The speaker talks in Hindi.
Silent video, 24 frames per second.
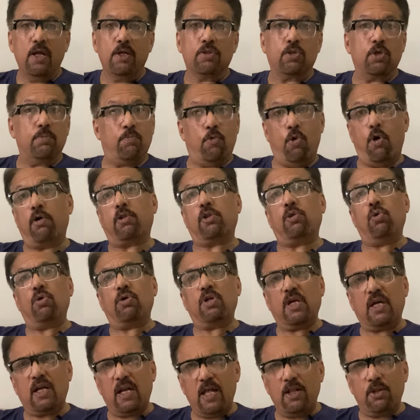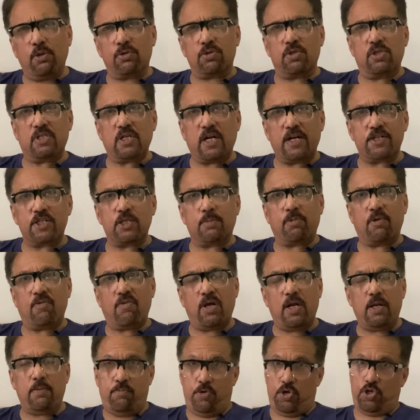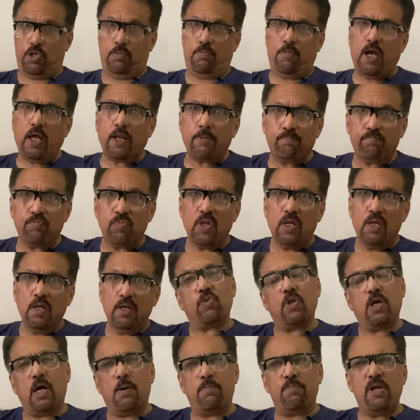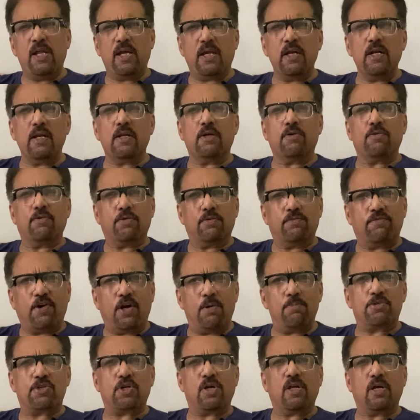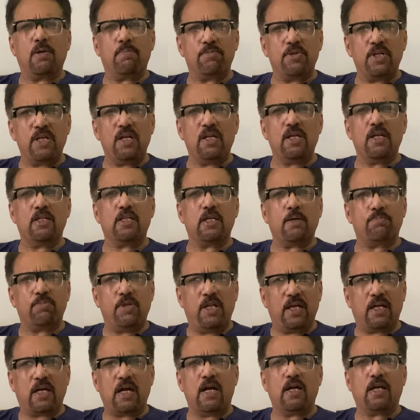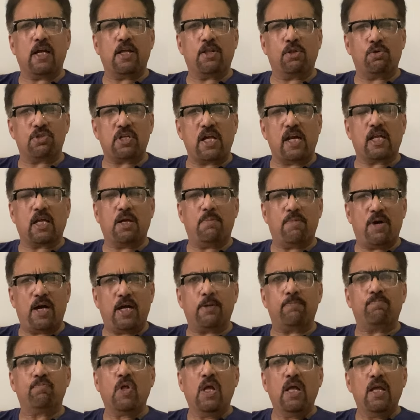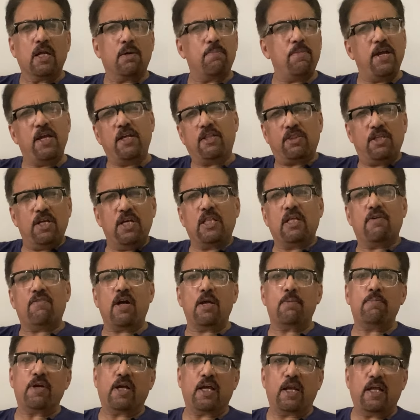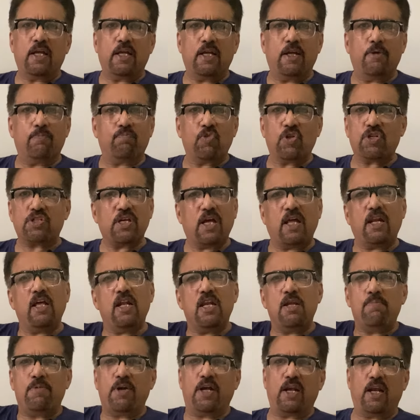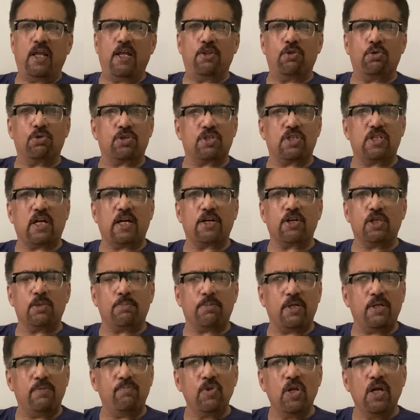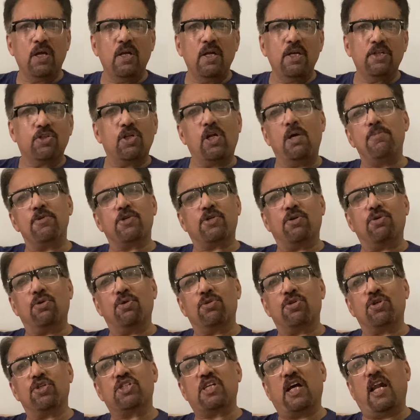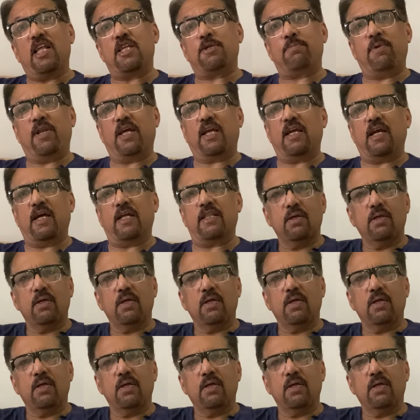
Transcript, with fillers: तो बहुत लोग निकला है दो सौ साठ से ऊपर वाले बेशुमार अब लेकिन फार्मास्यूटिकल uh, कंपनी ने जब देखा कि एक दो साल के बाद भाई इतनी ही दवाएं बिक रही हैं इससे ज़्यादा नहीं बिक रही दो सौ साठ के ऊपर चलो इसको दो सौ चालीस पे लेके आ